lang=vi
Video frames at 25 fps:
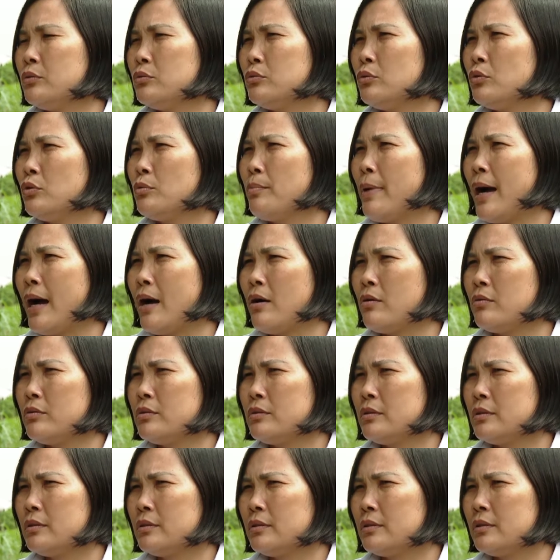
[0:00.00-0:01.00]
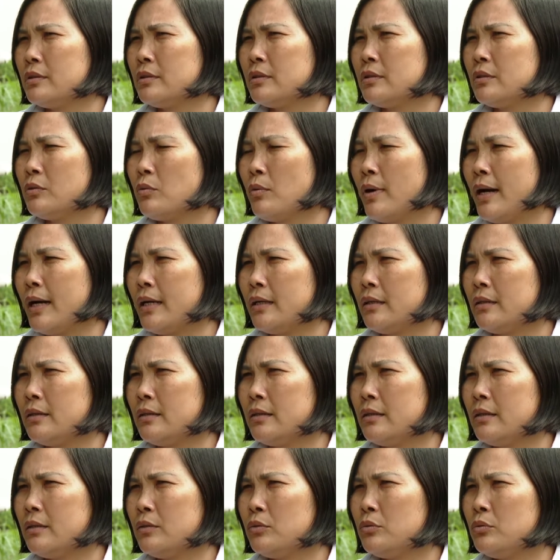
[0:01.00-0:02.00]
để chúng tôi báo cho cơ
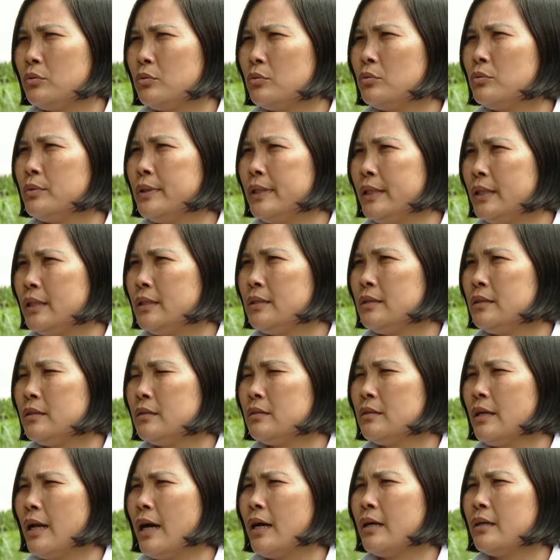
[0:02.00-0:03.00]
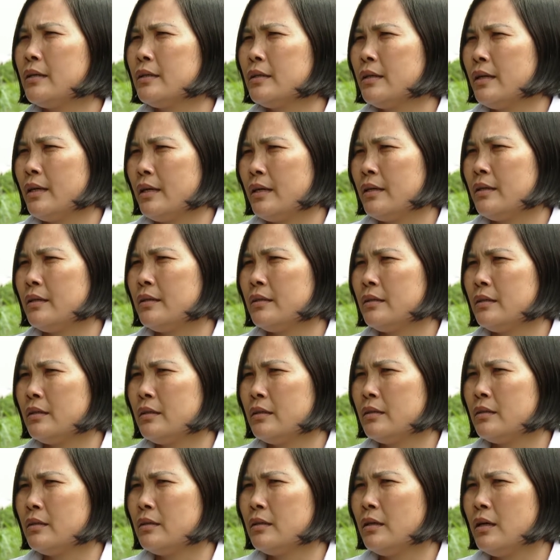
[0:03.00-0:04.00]
quan thú y chức năng để
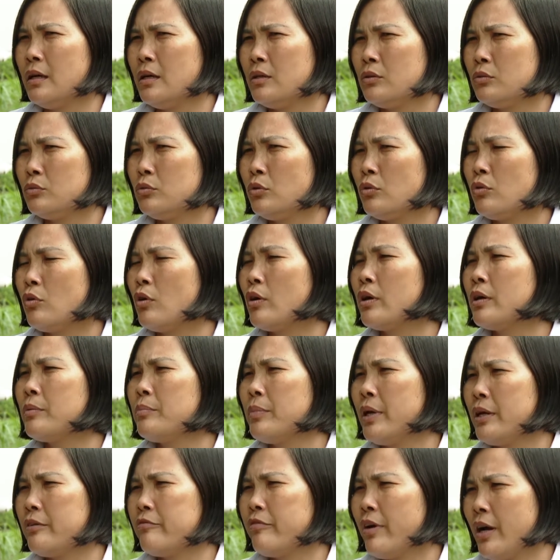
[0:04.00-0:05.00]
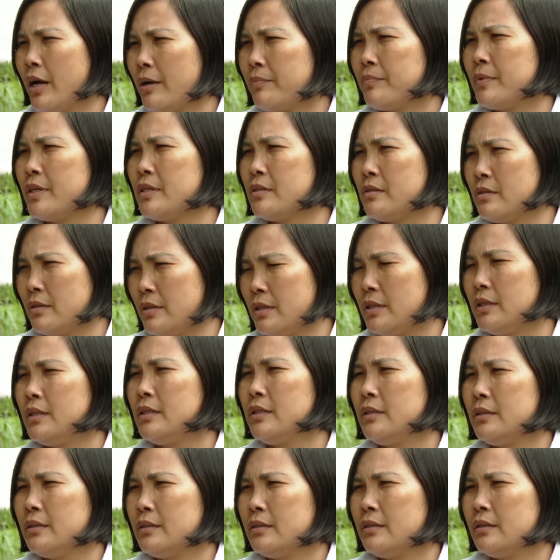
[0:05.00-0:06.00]
chúng tôi có cái biện pháp để xử
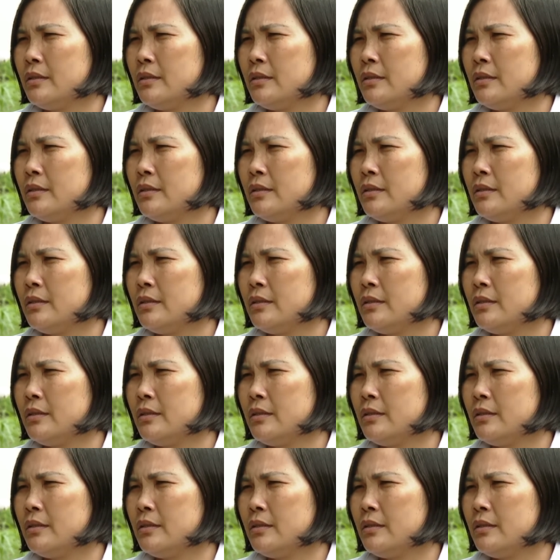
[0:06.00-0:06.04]
lý.